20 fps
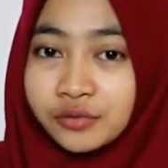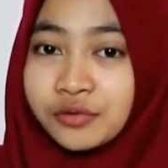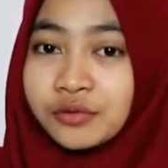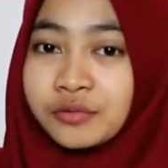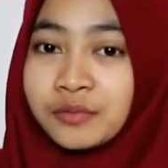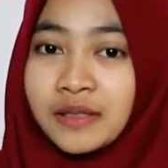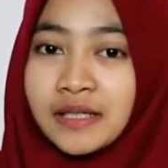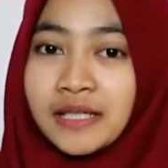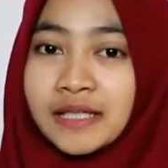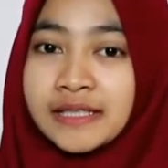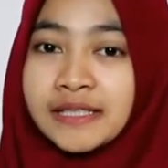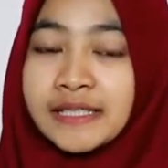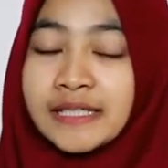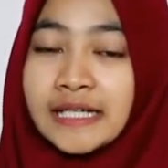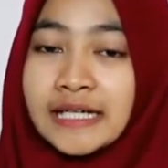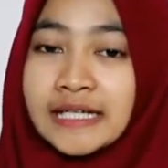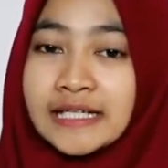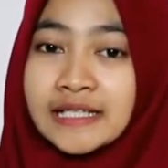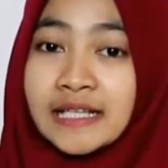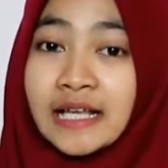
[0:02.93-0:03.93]
Jumpa lagi
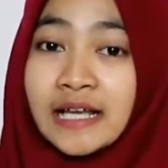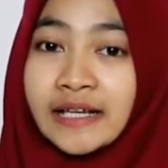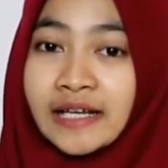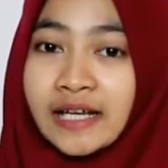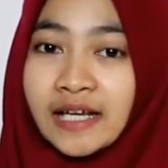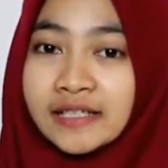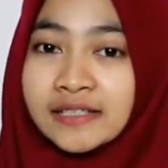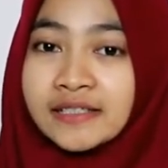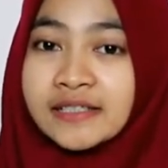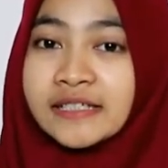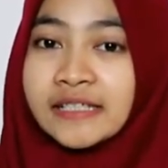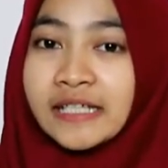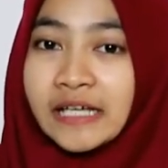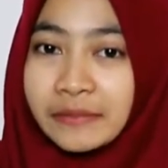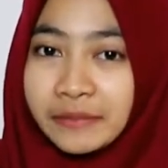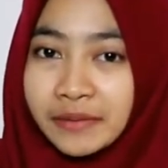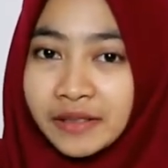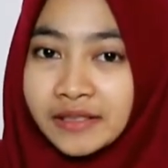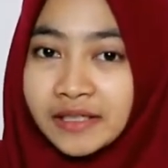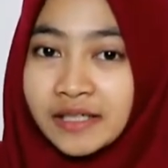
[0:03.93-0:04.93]
dengan saya Tini
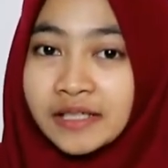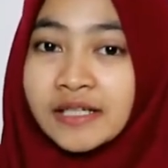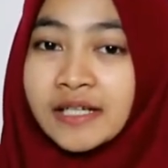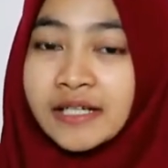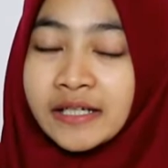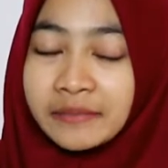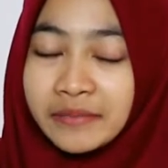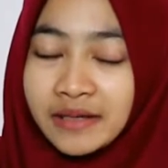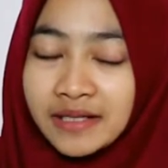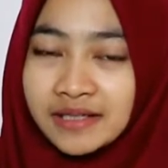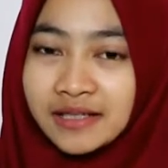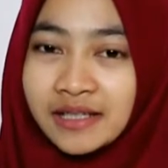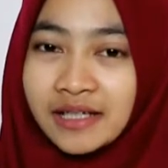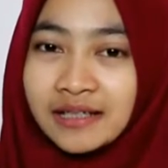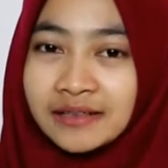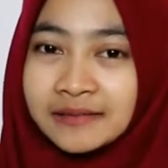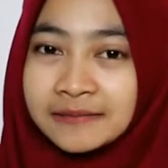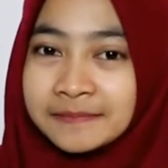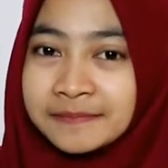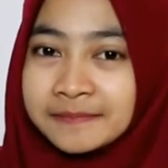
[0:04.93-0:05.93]
Amanda dari
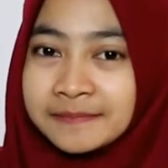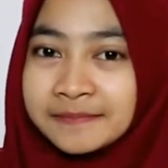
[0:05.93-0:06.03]
Masta